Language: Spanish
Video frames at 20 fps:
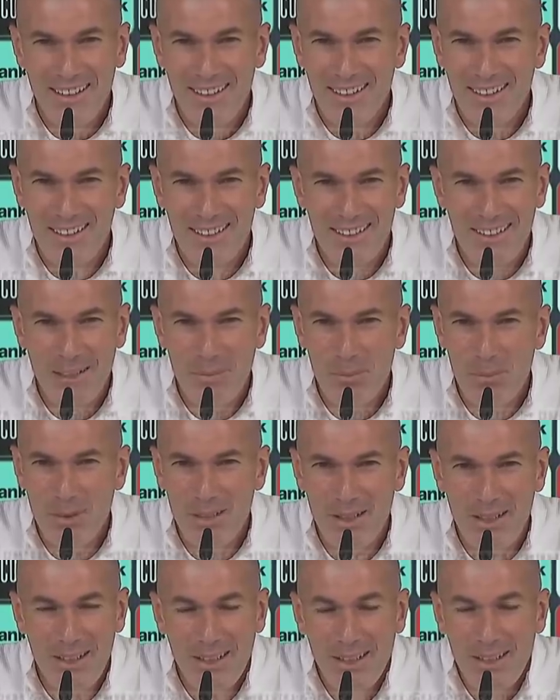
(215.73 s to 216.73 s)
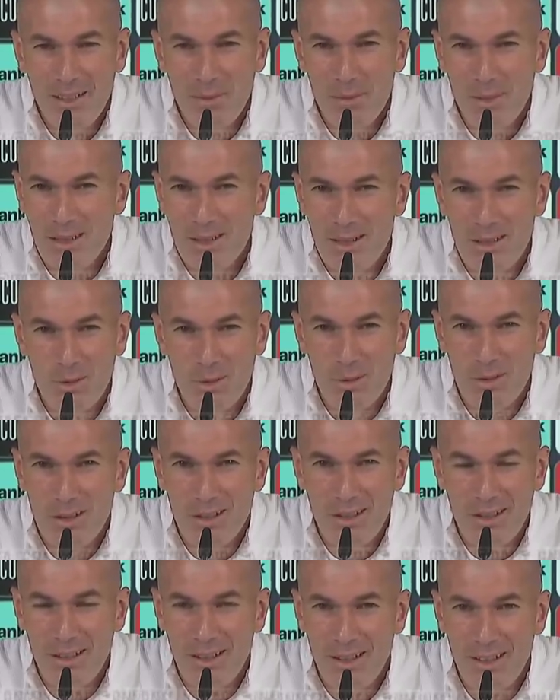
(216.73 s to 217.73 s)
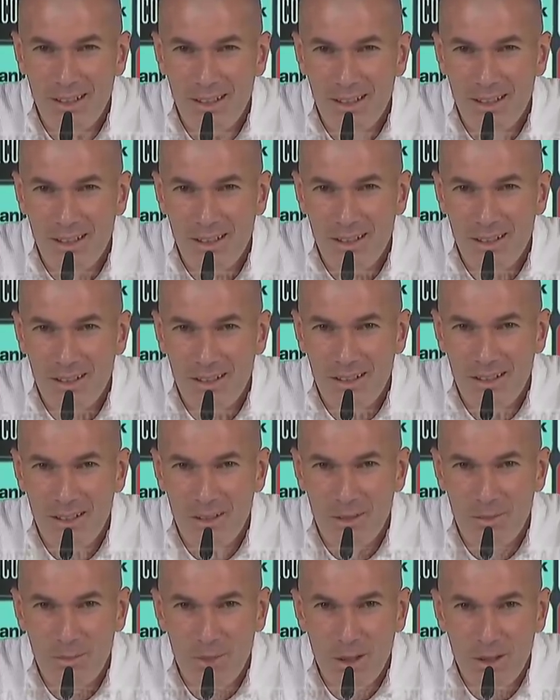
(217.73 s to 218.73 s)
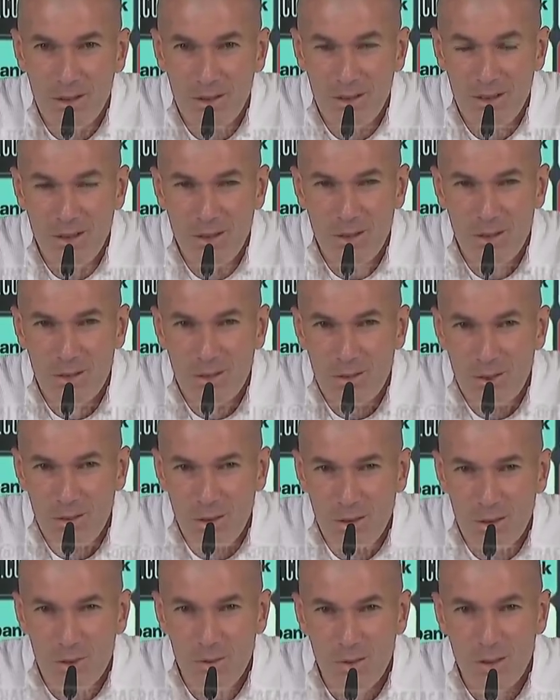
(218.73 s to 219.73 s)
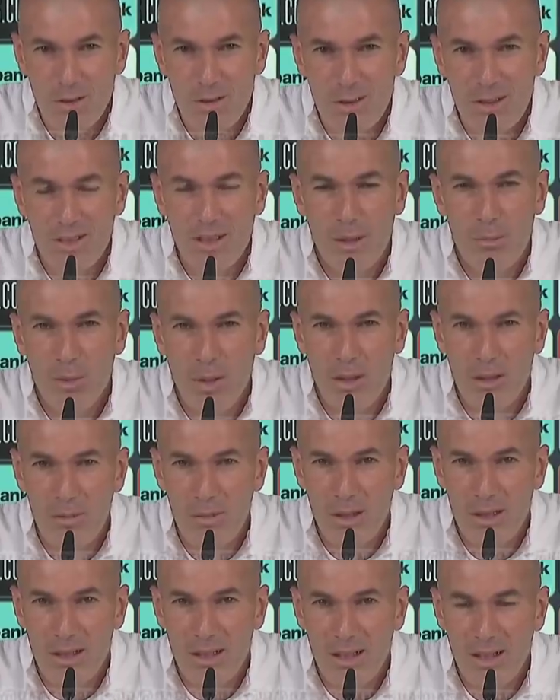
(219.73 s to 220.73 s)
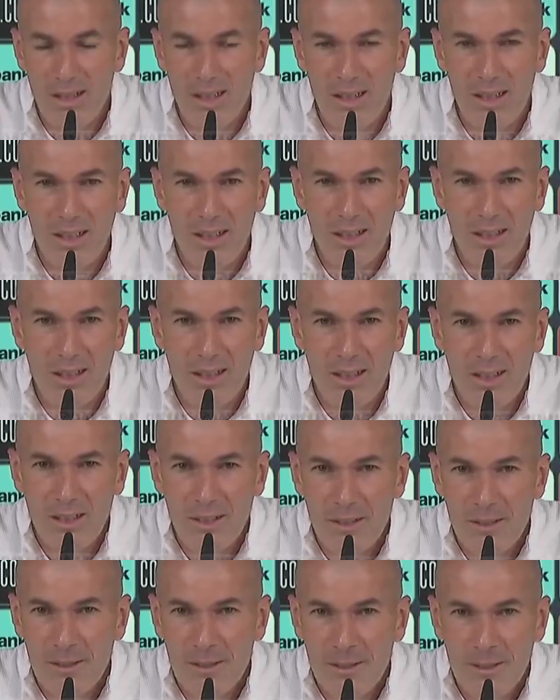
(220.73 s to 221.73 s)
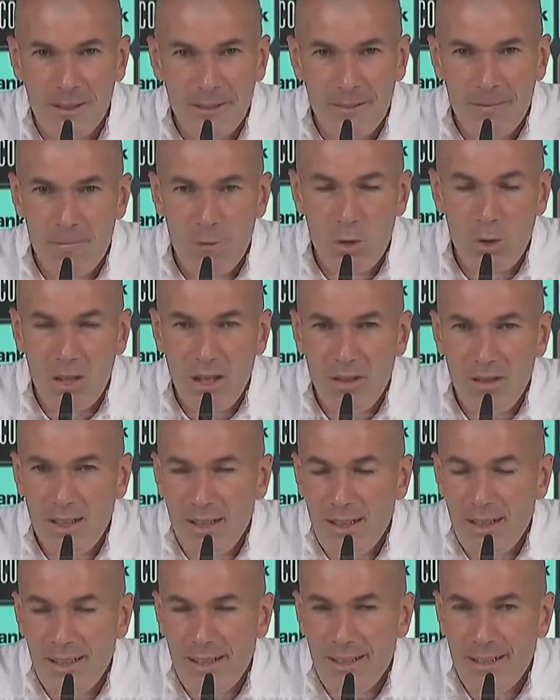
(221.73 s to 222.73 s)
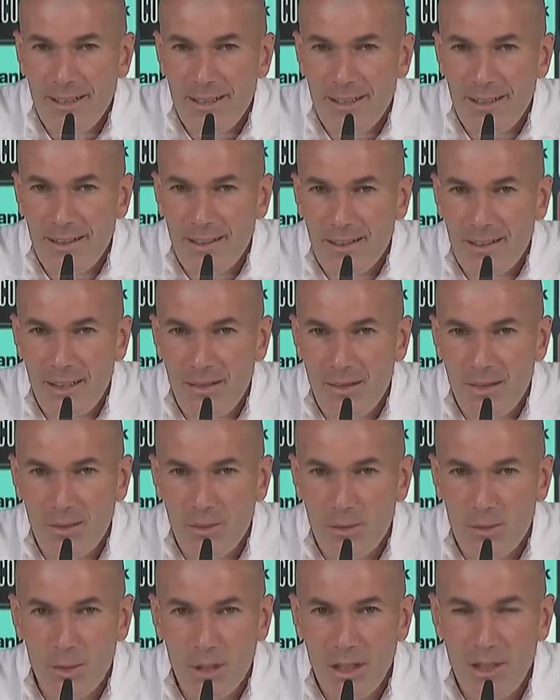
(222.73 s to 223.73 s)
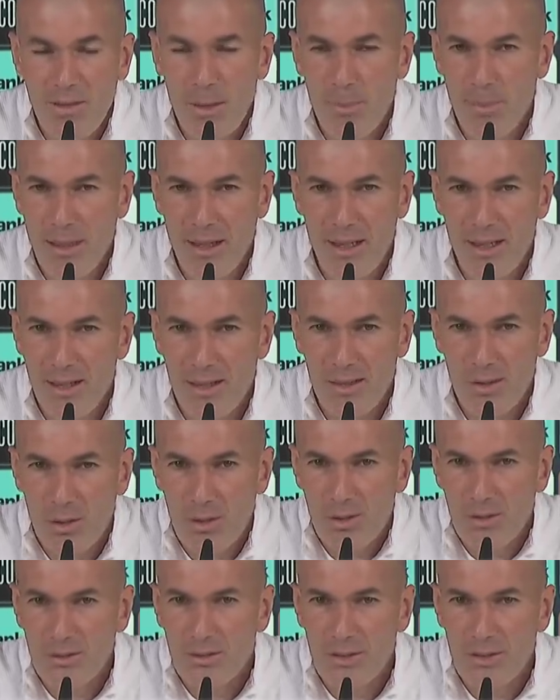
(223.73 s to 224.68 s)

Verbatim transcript: eh, siempre va a discutir de, de de los, jugadores que pueden venir aquí, nunca va, nunca va a parar eso,